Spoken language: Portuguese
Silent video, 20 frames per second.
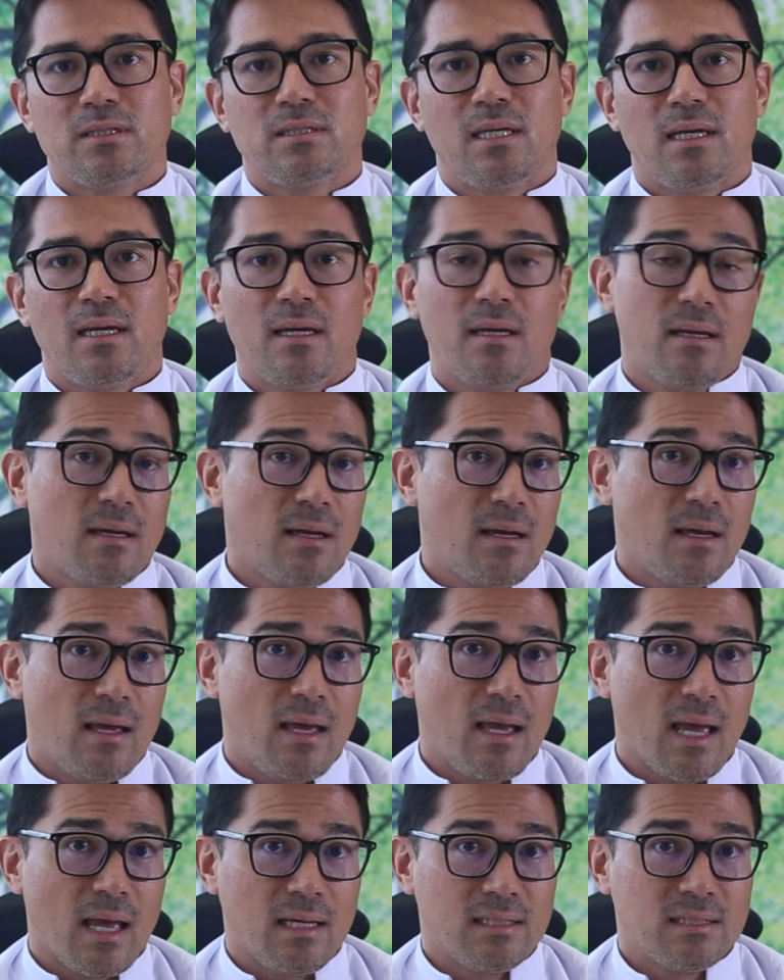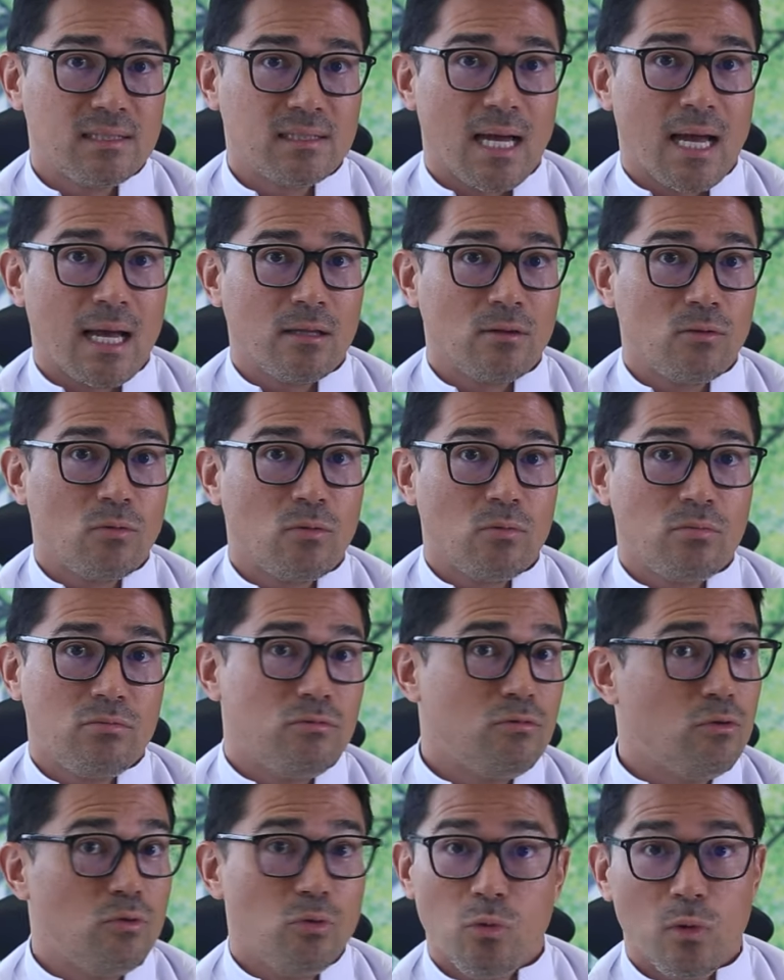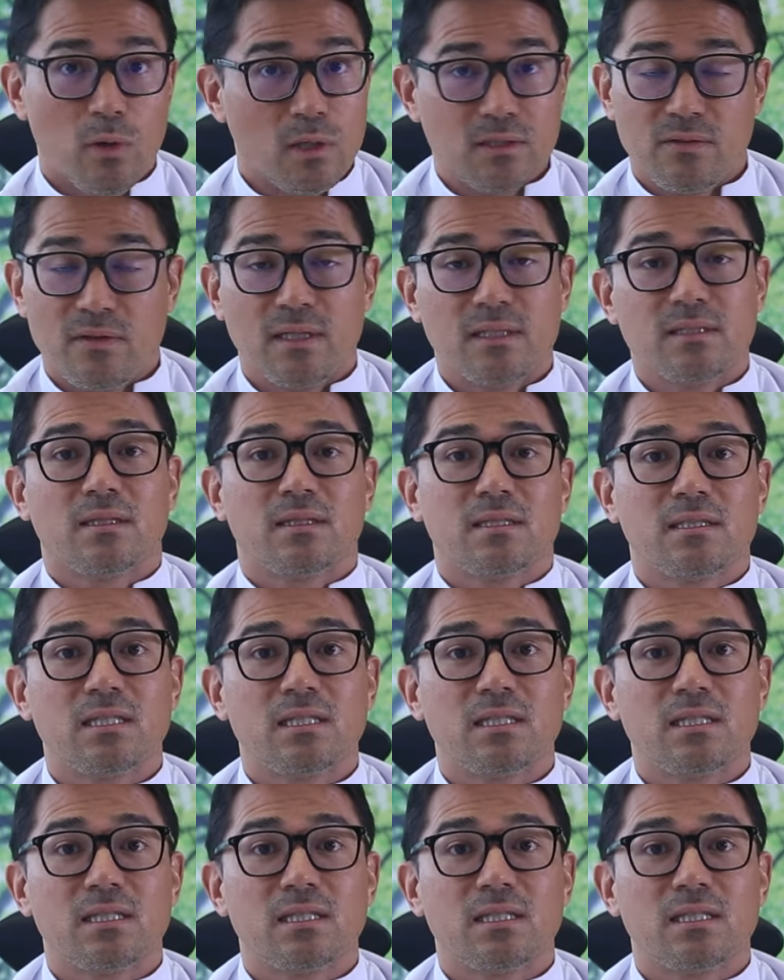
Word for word: ser realizado duas vezes na